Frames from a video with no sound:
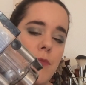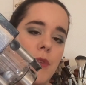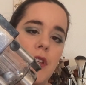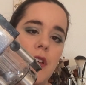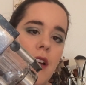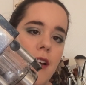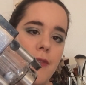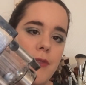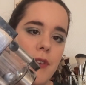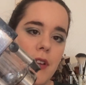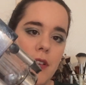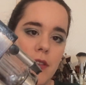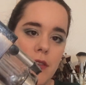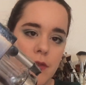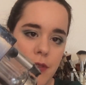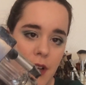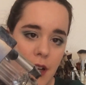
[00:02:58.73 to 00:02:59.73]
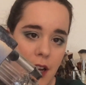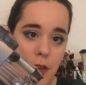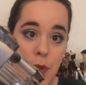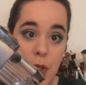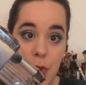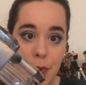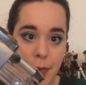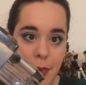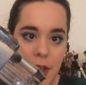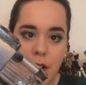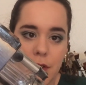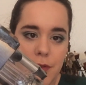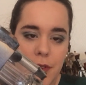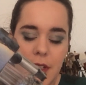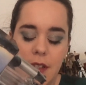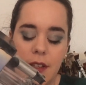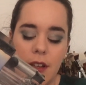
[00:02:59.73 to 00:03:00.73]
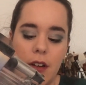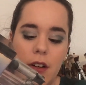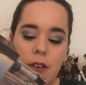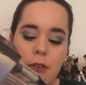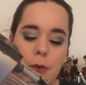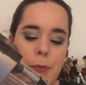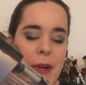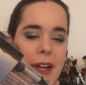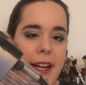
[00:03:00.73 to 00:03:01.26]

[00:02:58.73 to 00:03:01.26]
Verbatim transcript: Et puis à la fin, enfin la nuit tombée, en fait, ça, on